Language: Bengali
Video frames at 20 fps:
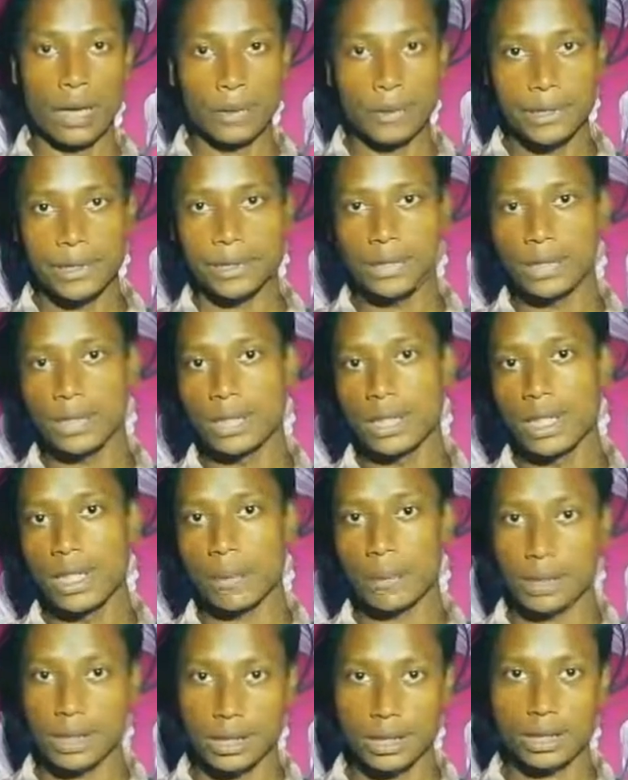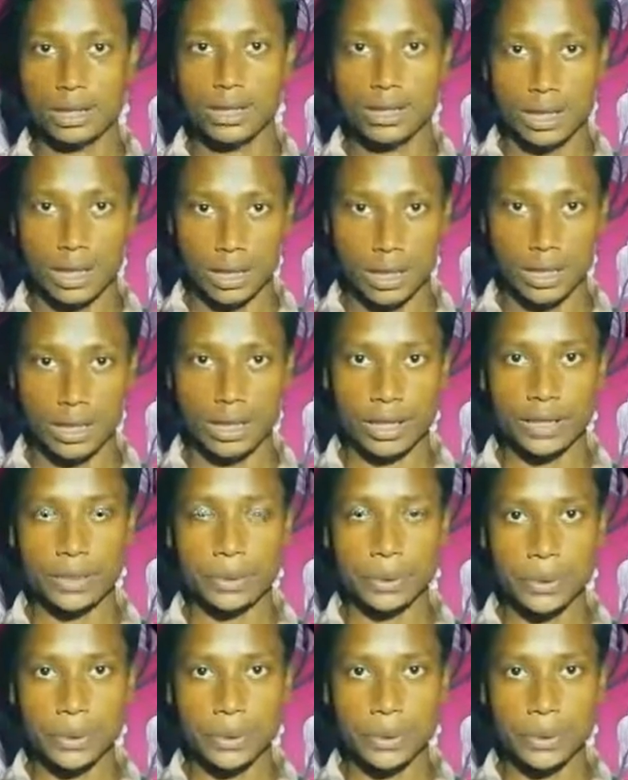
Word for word: আপনি যদি আমাদের চ্যানেলে